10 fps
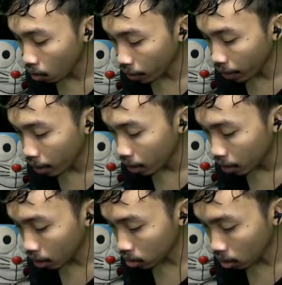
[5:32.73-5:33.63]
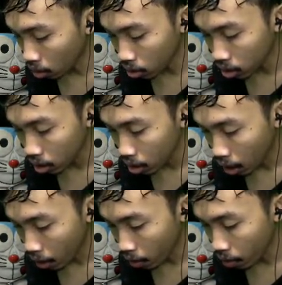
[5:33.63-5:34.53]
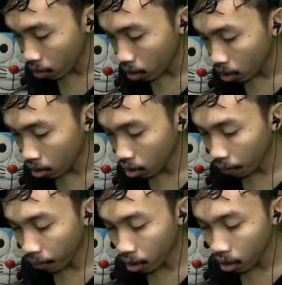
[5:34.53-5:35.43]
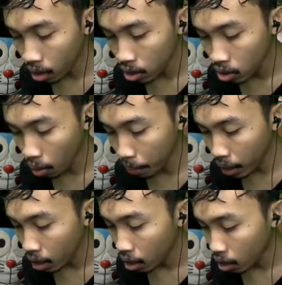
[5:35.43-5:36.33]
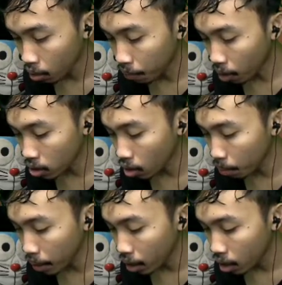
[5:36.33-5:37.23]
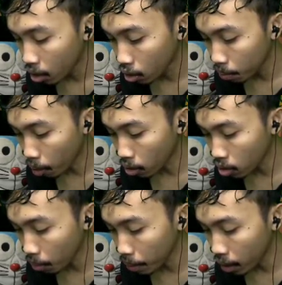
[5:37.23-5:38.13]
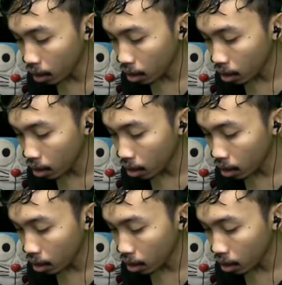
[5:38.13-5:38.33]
Oke, okay, kita harus lolos. Ayo, ayo. Run for zombie. Run for zombie. Run for zombie.